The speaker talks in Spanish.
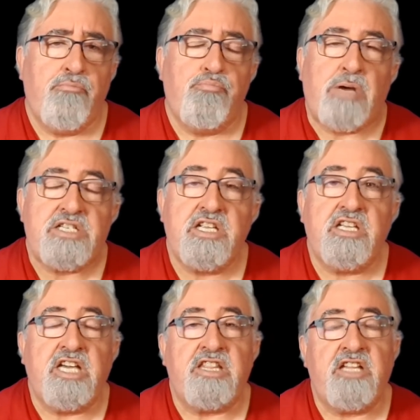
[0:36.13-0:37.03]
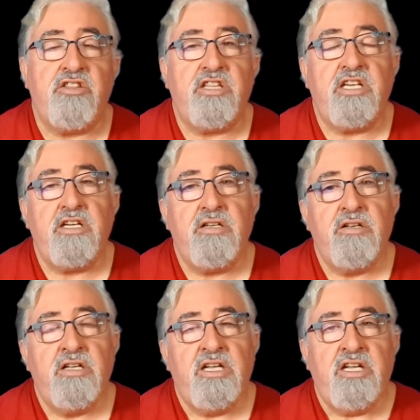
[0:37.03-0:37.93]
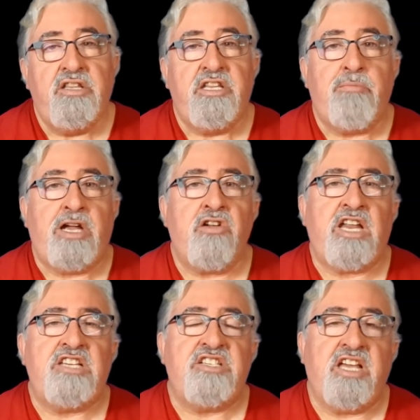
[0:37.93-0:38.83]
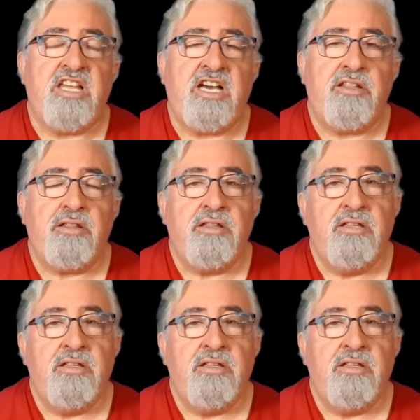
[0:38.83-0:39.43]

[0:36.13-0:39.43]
más inquietante, de mayor ansiedad,